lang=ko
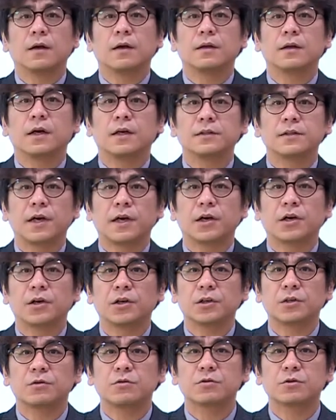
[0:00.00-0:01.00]

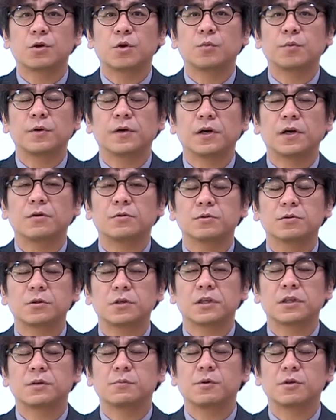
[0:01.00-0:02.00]
안녕하세요. 이투스
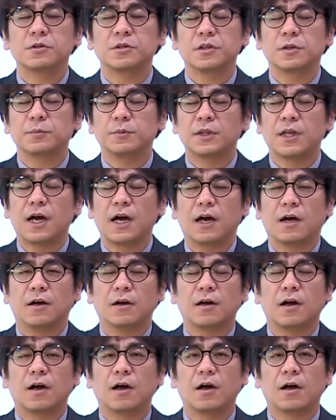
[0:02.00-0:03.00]
교육평가연구소장
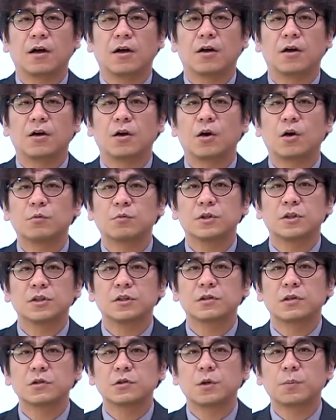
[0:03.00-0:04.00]
김병진입니다. 여러분들 이제
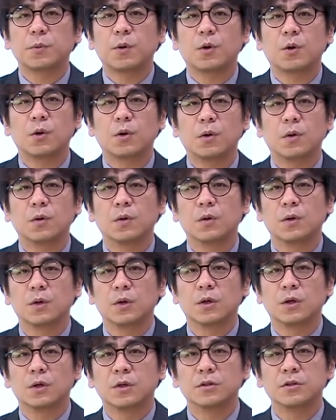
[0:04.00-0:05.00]
성적표
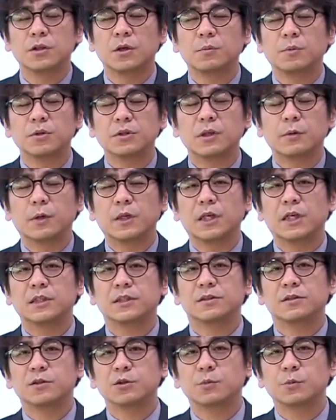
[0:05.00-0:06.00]
시험 볼 때마다
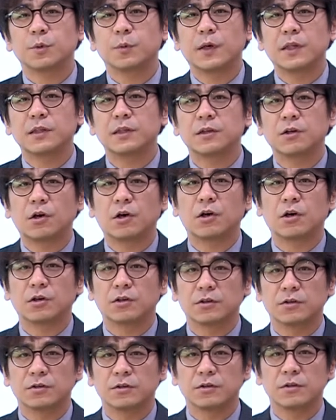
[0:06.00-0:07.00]
이제 성적표 받는
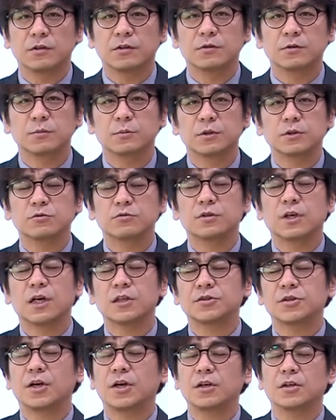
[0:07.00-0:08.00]
거 좀
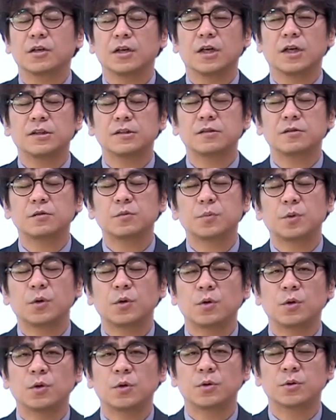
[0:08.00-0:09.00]
익숙하죠. 예,
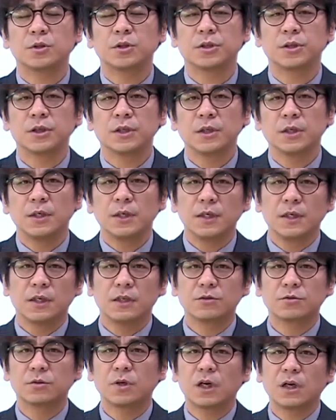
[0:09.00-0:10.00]
성적표를
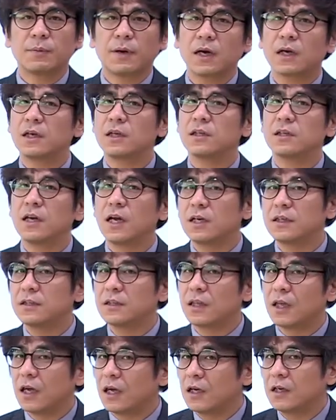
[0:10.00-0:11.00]
익숙하게 받기는
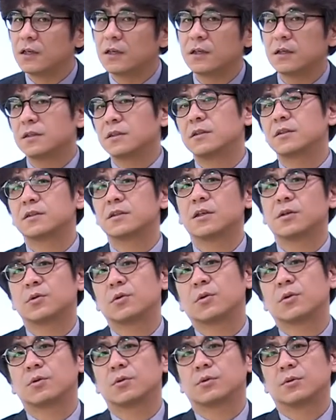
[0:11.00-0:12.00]
하는데
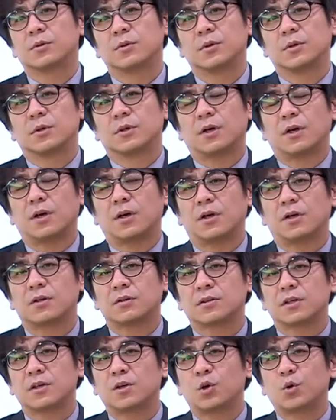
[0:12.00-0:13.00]
실제로
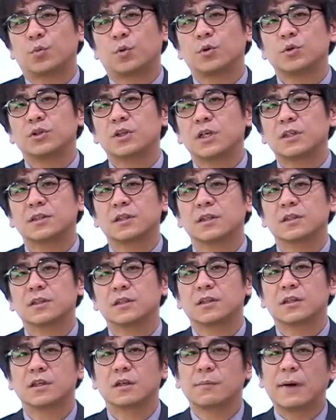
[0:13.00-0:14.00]
제대로 보는
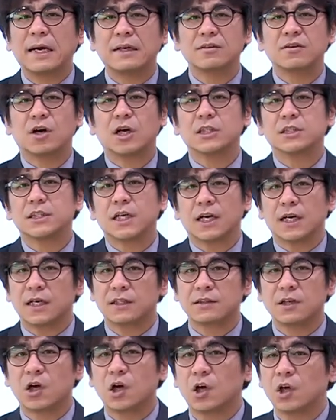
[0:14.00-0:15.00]
학생들이 그렇게 많은 것 같지
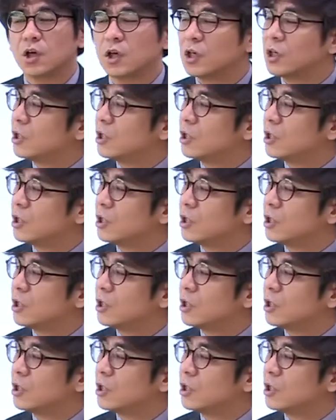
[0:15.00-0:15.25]
않아서